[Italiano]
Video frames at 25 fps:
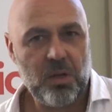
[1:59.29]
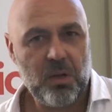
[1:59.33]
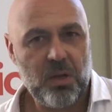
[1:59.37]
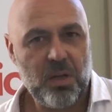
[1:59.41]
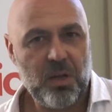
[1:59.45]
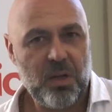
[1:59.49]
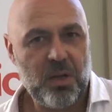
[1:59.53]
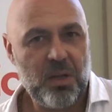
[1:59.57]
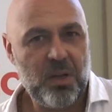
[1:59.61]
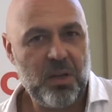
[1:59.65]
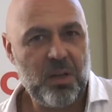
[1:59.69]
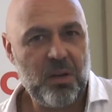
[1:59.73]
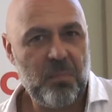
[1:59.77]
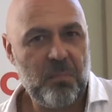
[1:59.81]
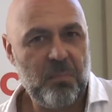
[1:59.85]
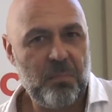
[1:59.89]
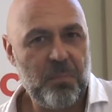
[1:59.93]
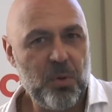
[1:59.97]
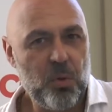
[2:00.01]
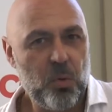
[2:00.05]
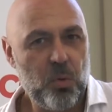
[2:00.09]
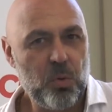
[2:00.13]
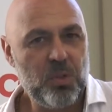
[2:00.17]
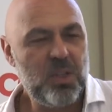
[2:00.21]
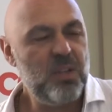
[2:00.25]
eh, il
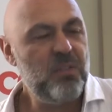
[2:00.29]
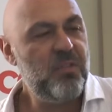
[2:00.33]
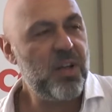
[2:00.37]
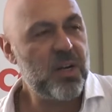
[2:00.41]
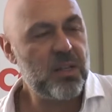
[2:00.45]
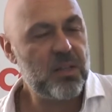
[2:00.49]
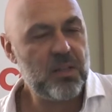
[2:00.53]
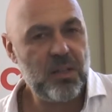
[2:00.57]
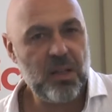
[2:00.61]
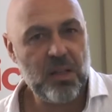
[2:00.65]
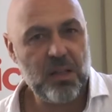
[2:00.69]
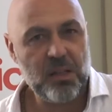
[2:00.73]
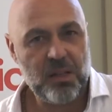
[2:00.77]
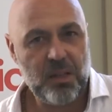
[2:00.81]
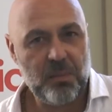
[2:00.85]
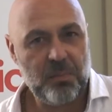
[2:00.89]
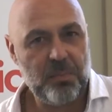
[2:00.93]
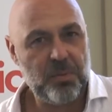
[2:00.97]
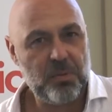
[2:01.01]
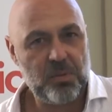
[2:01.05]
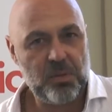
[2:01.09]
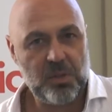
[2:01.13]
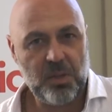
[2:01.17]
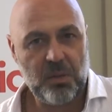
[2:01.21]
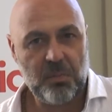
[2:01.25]
più divertente
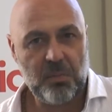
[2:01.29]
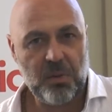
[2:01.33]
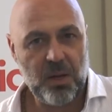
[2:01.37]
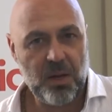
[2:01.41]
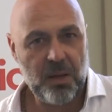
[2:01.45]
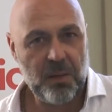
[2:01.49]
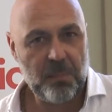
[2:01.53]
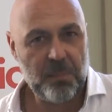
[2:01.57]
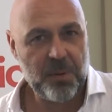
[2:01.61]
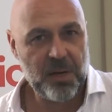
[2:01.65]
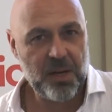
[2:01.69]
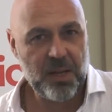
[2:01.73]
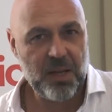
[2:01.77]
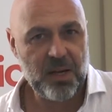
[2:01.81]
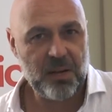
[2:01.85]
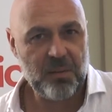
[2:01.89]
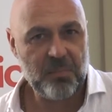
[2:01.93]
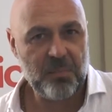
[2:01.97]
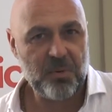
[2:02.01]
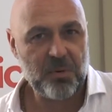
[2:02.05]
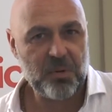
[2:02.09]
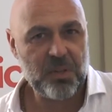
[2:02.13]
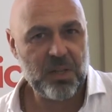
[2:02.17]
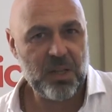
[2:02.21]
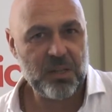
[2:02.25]
possibile, perché
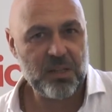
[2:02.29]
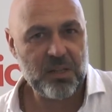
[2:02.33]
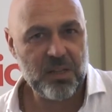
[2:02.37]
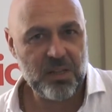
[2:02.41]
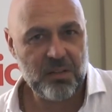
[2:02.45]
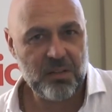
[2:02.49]
l'importante è